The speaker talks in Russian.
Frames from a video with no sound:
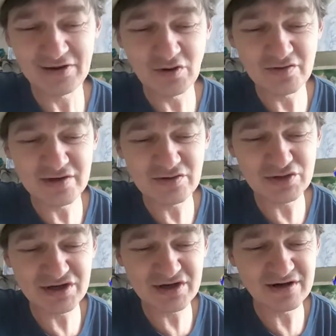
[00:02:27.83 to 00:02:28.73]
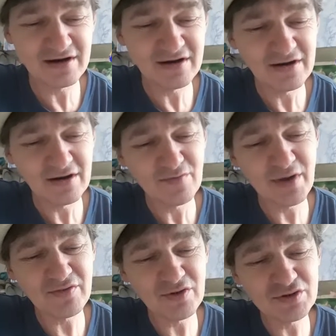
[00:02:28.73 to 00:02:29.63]
Новый русский
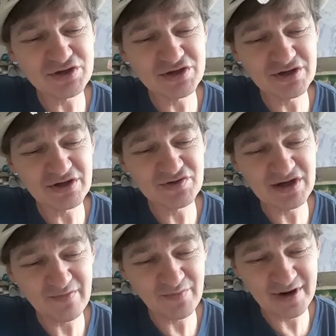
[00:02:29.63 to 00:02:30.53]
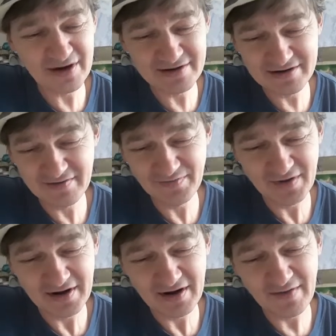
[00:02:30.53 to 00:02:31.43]
повел сына в зоопарк,
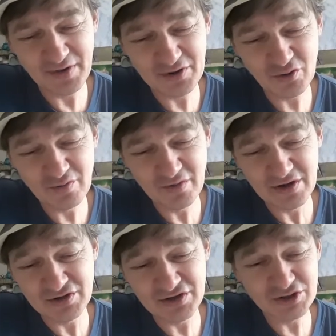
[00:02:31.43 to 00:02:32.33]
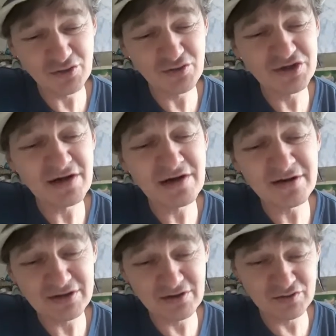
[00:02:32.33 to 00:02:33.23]
а потом зашел к
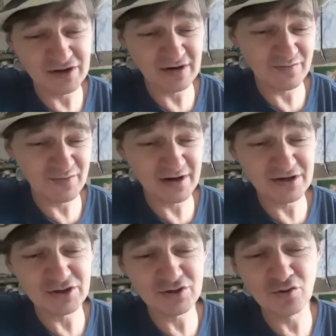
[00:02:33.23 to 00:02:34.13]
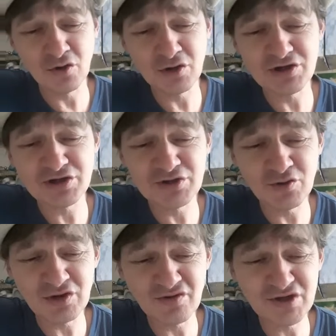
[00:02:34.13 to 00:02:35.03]
директору зоопарка. «Сколько
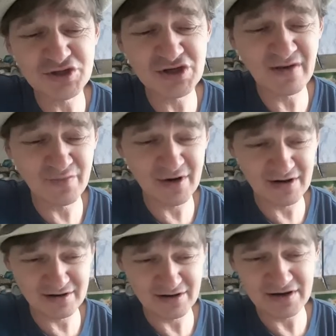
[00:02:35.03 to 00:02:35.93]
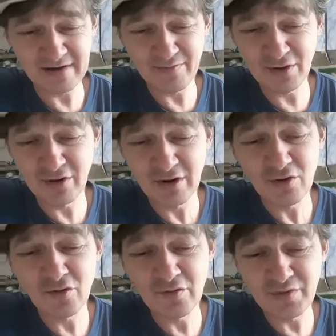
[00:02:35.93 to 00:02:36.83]
стоит ваш зоопарк? Я бы
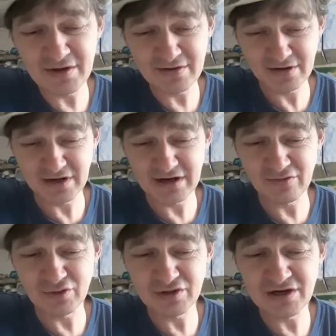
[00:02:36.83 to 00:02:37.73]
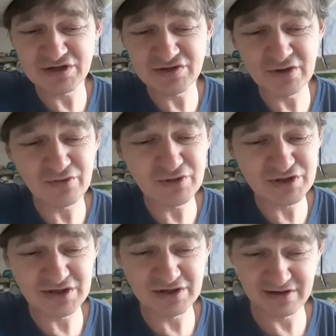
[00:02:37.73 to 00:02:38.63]
купил его для своего
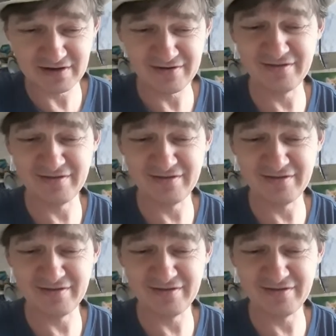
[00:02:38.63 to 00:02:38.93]
сына.